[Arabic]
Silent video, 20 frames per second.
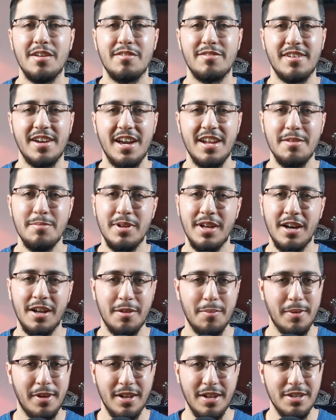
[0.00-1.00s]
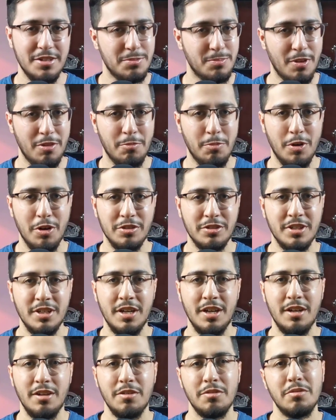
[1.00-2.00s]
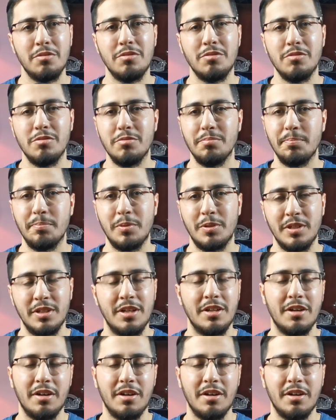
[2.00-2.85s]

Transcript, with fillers: فيعني بالعربي كلش مضبوطين وكنا